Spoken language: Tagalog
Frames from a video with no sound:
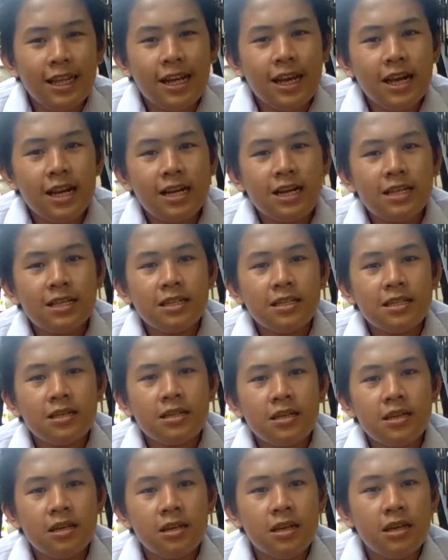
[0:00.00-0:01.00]
supporting us
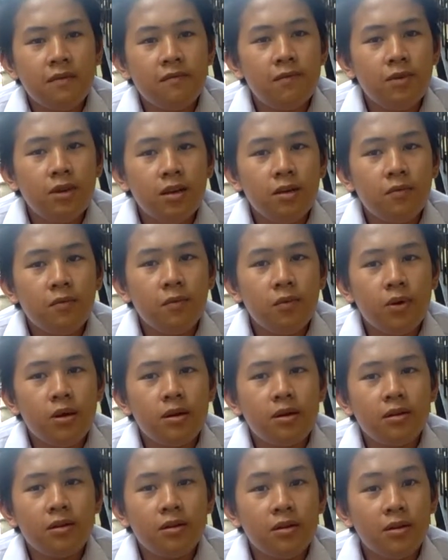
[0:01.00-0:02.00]
even if
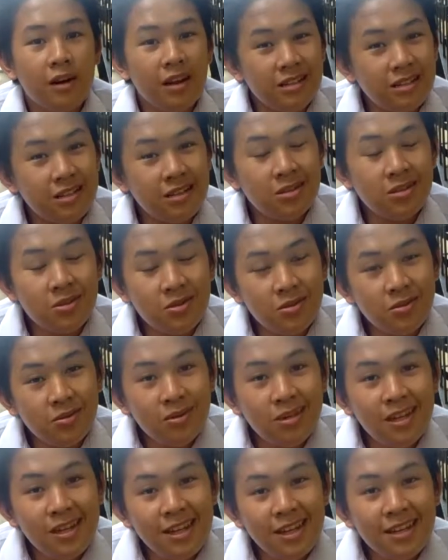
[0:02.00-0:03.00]
we're crazy
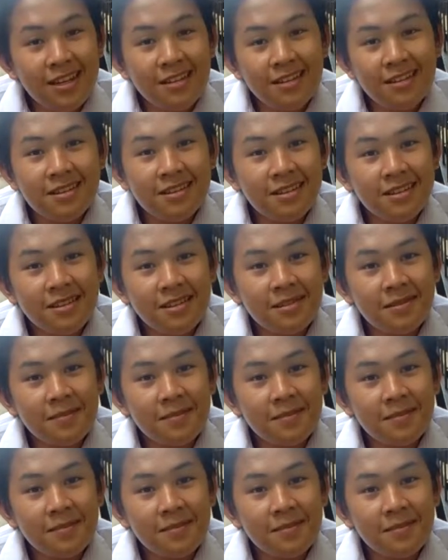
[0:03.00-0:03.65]
students.